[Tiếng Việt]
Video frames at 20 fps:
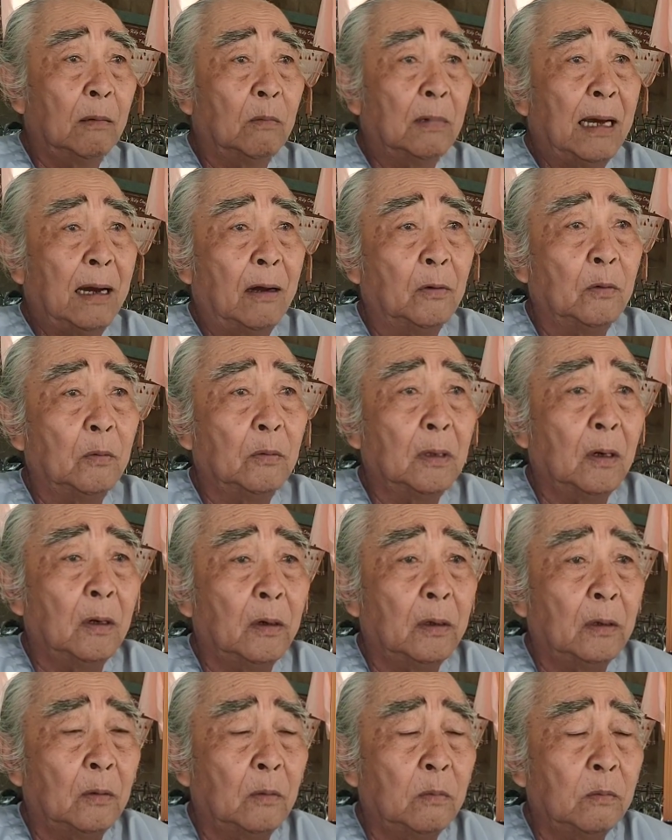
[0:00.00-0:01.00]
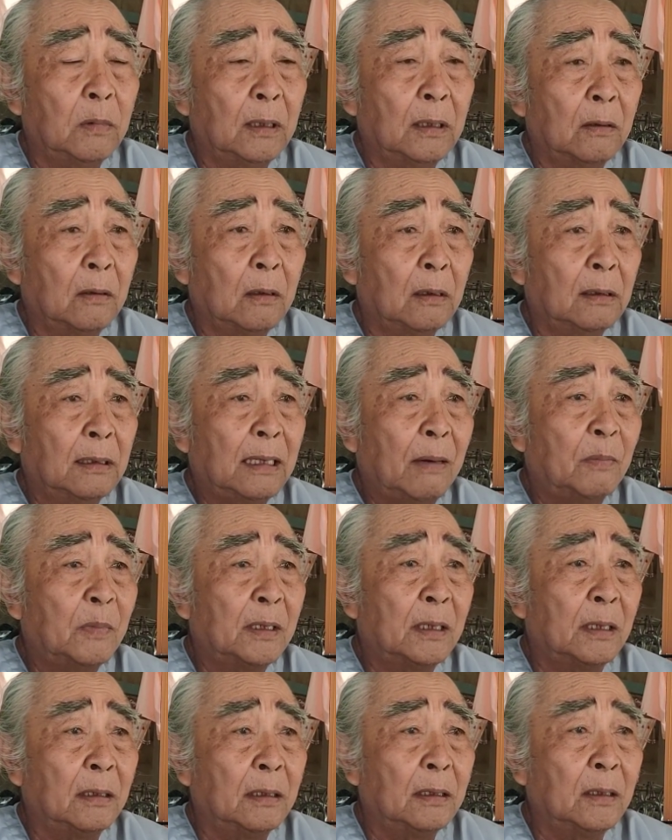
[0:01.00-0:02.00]
đồng đạo chúng tôi cũng ờ, có
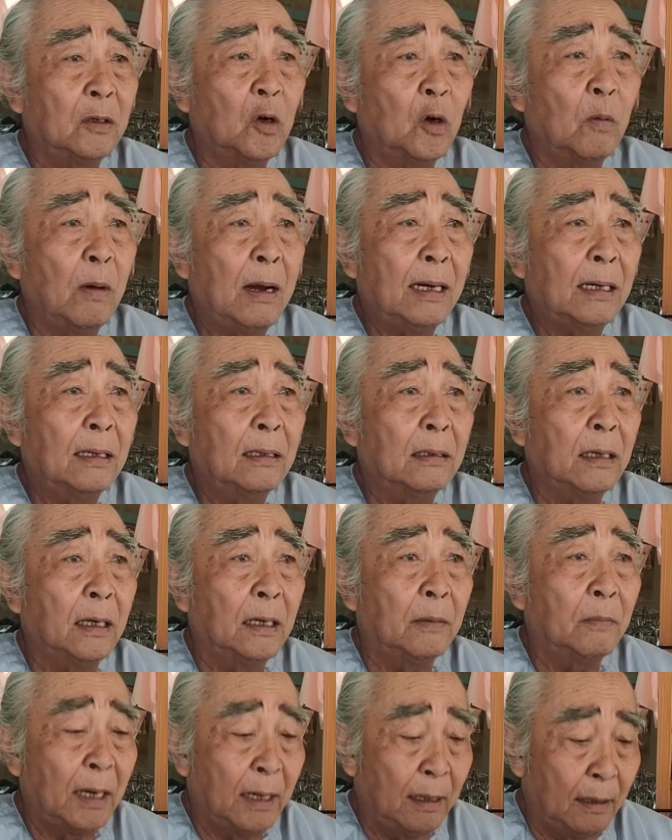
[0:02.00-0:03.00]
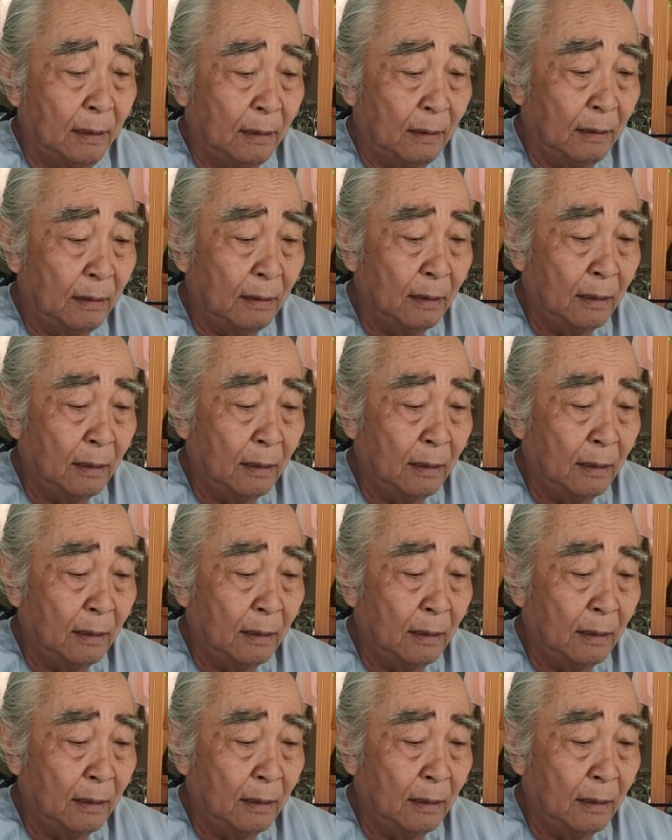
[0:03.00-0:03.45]
tâm sự với cô bác anh chị mình